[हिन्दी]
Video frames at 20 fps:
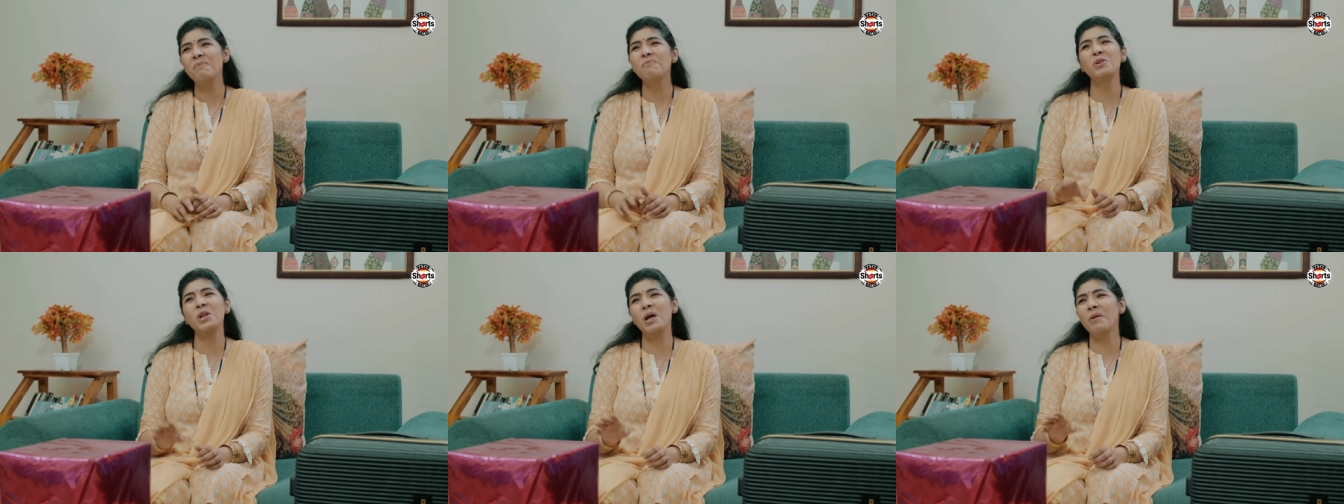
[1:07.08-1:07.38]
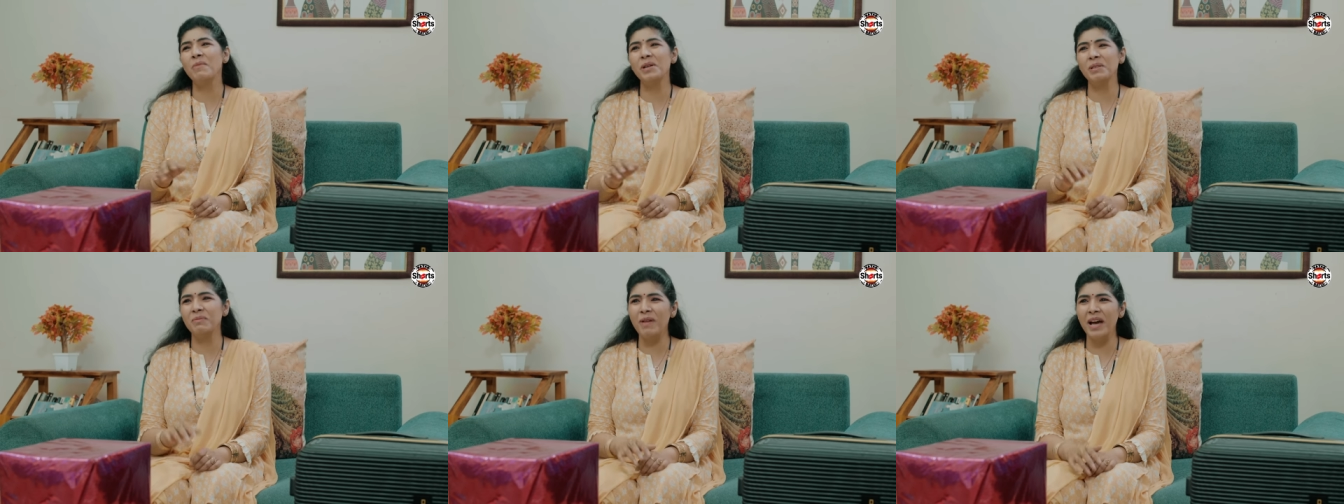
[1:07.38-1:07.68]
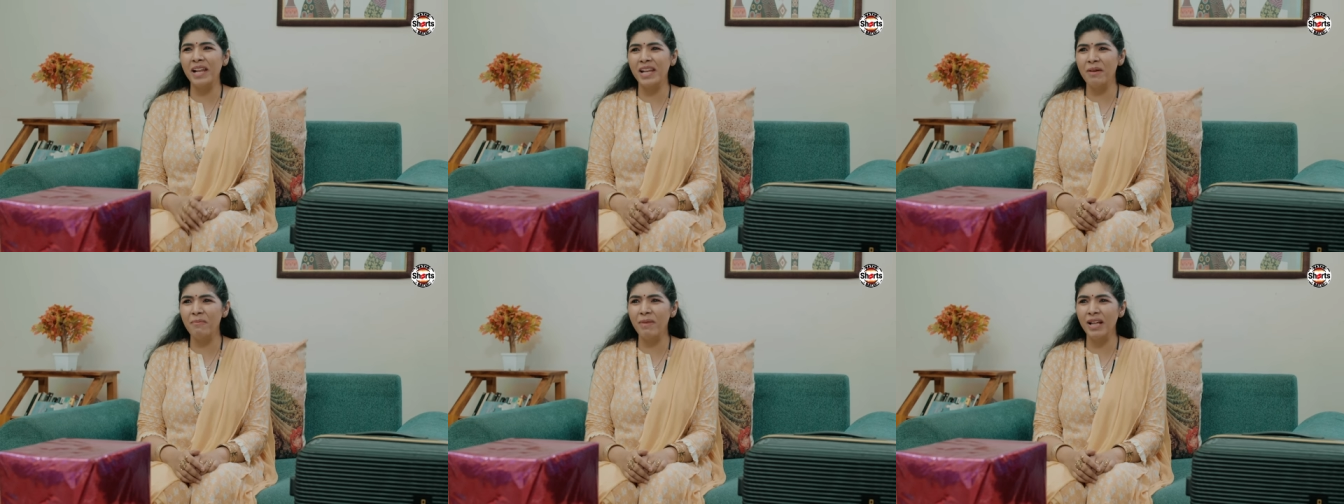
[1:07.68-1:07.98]
बुरा मत
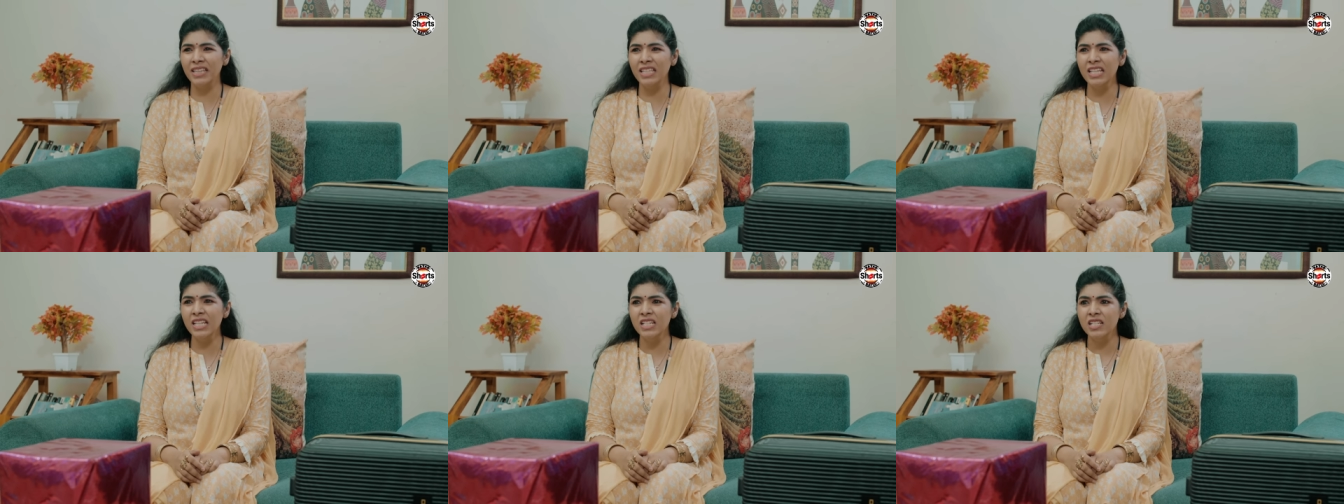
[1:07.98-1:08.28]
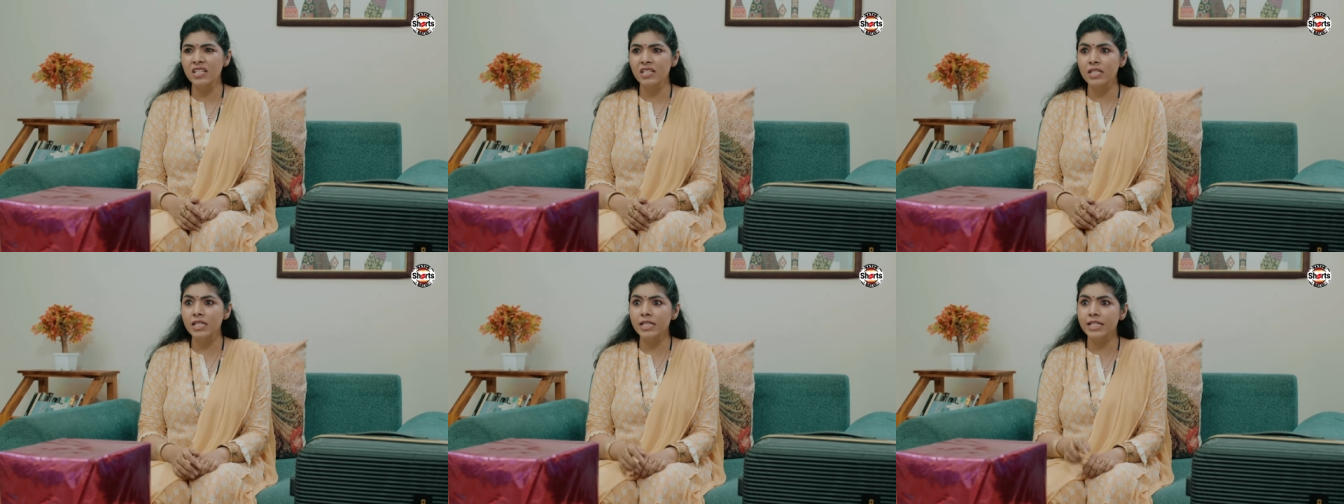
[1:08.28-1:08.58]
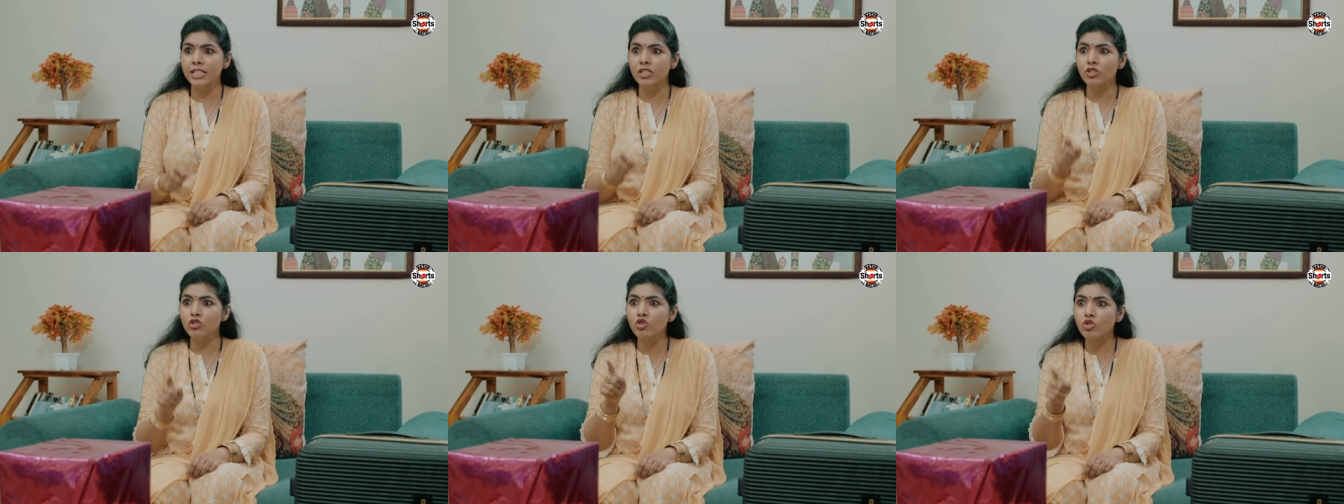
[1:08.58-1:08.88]
मानना मालती
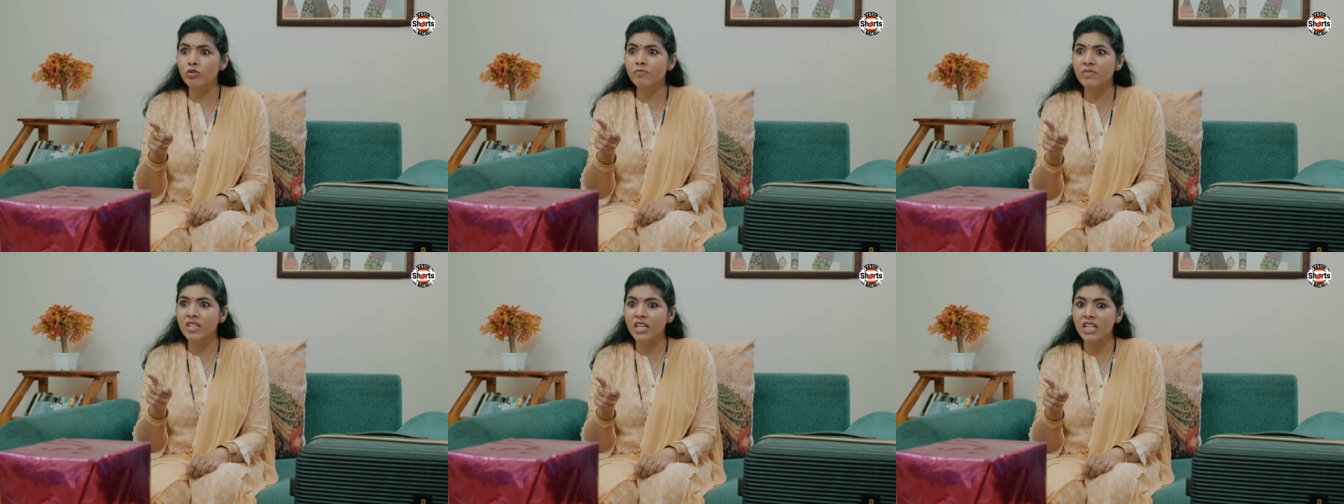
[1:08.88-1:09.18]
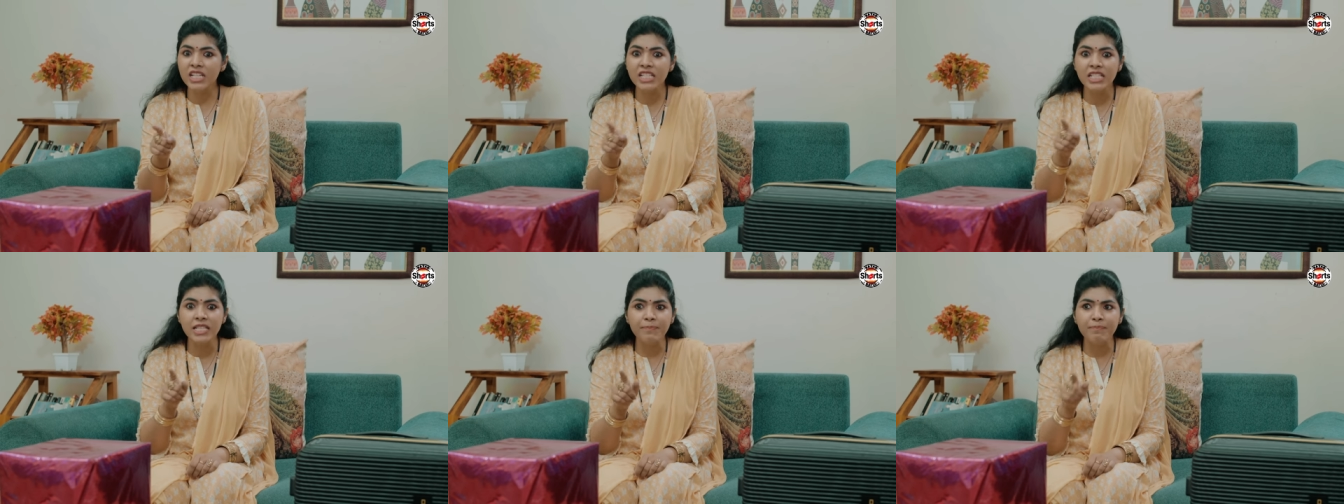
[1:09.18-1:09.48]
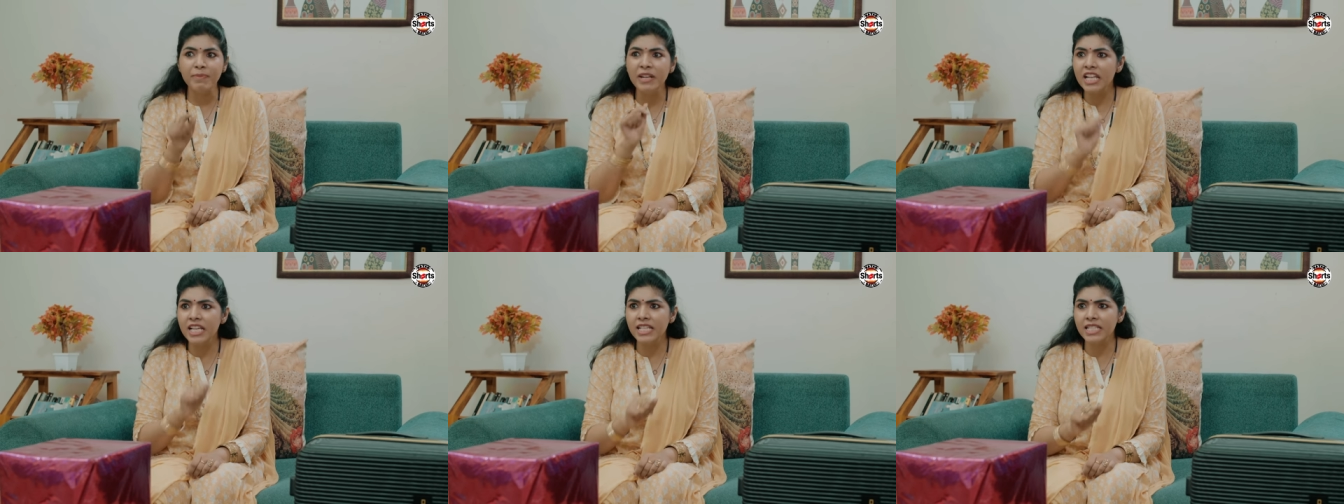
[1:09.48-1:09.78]
लेकिन तुम ना किसी
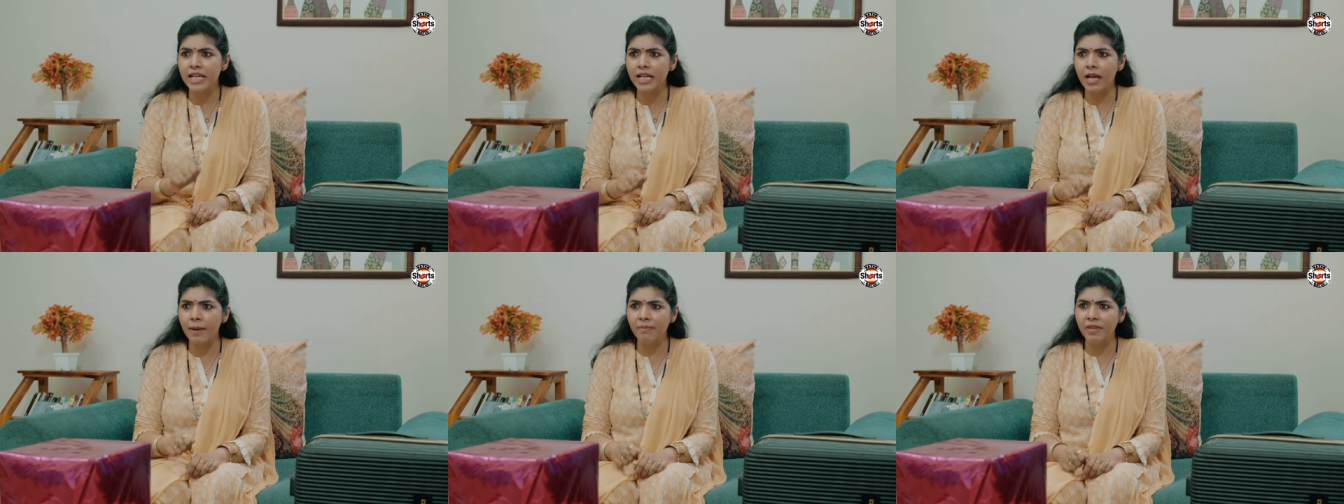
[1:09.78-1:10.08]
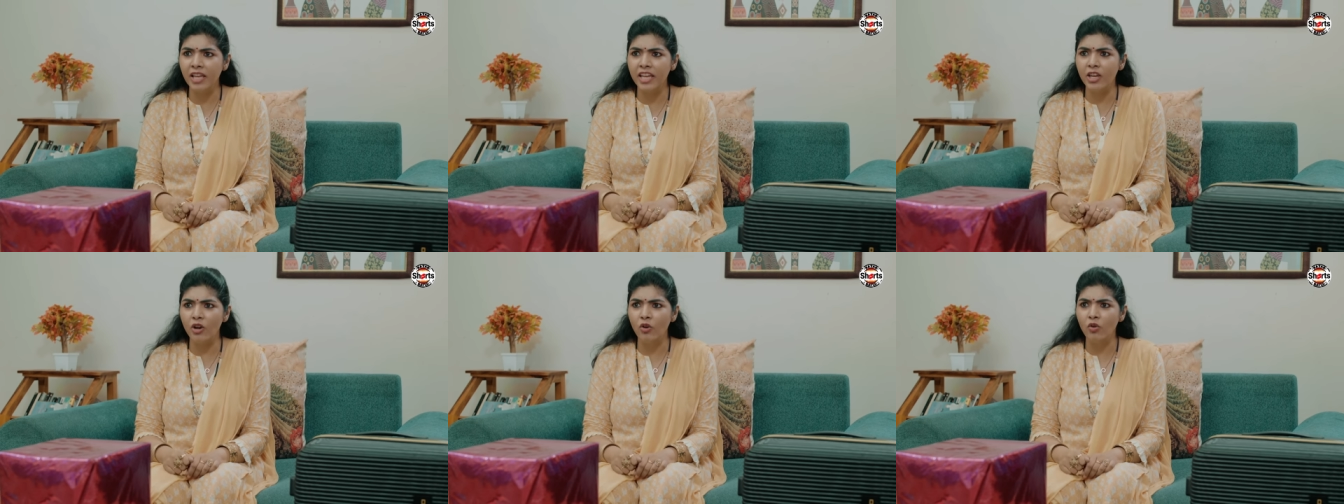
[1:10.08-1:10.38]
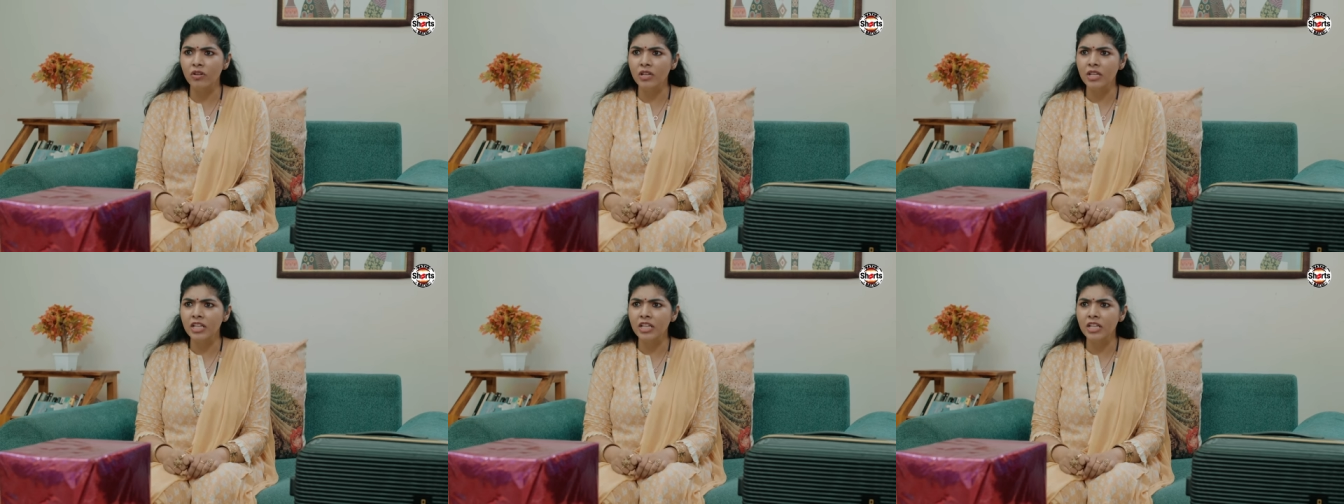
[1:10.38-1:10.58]
बिल्ली से कम नहीं हो